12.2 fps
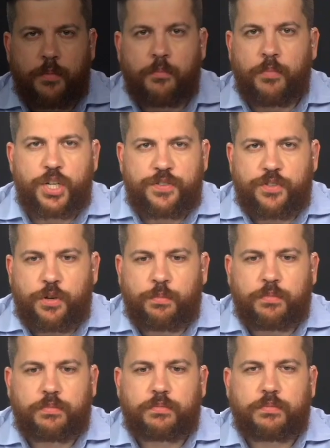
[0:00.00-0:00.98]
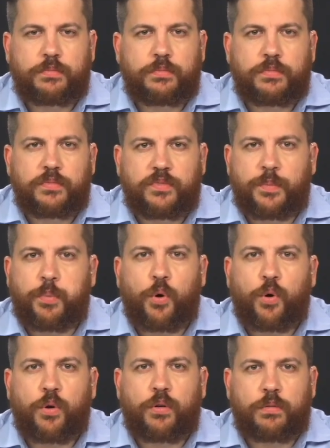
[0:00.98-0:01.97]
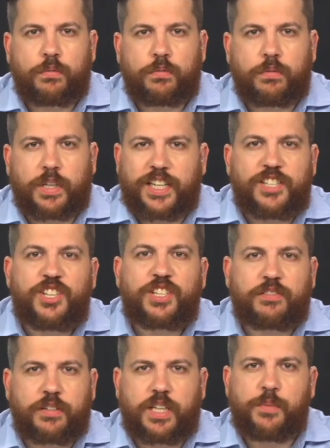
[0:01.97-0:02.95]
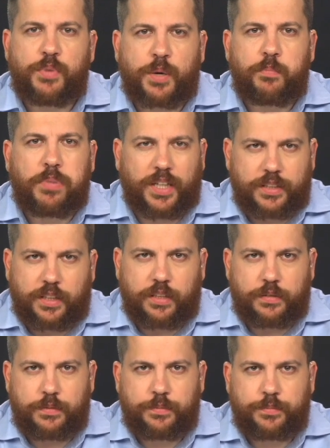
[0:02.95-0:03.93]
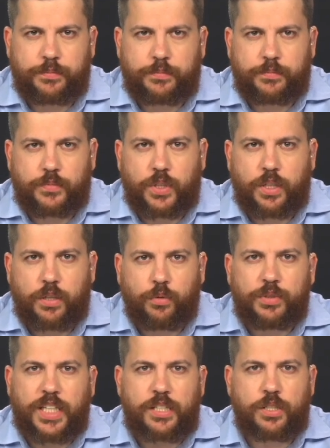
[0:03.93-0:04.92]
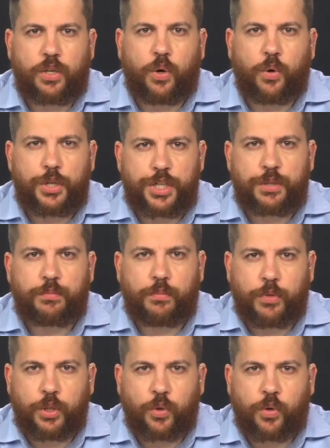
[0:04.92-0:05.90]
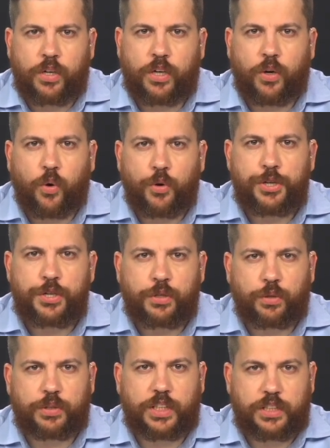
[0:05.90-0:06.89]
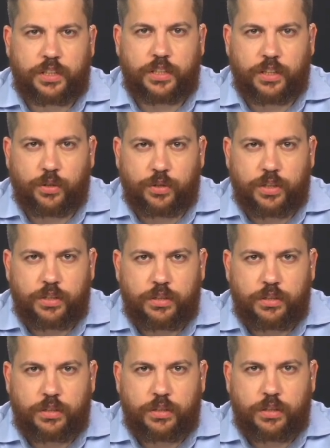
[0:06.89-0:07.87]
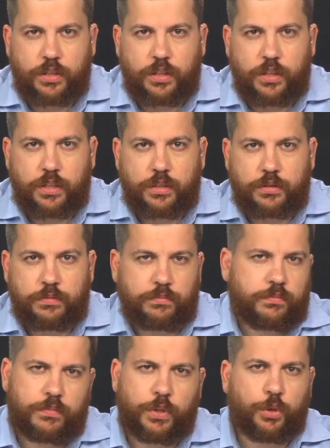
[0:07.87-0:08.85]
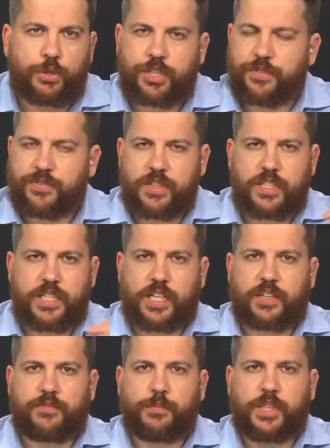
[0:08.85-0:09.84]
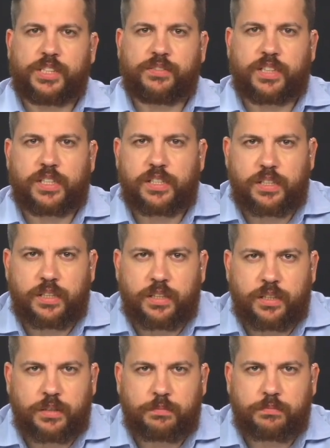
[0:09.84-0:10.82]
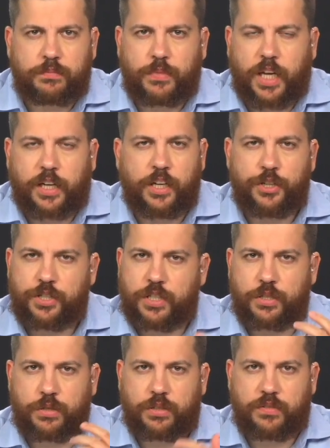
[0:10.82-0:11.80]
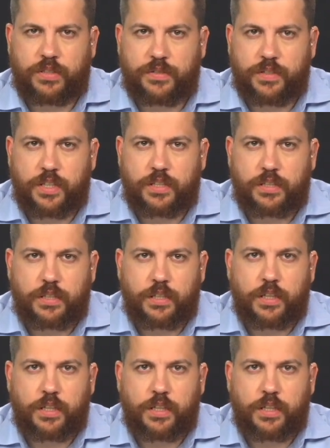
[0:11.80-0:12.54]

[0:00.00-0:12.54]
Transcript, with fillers: Мы живем в эпоху российского киберпанка. У нас очень много очень крутых технологий. Лучший финтех в мире в России, отличная сотовая связь.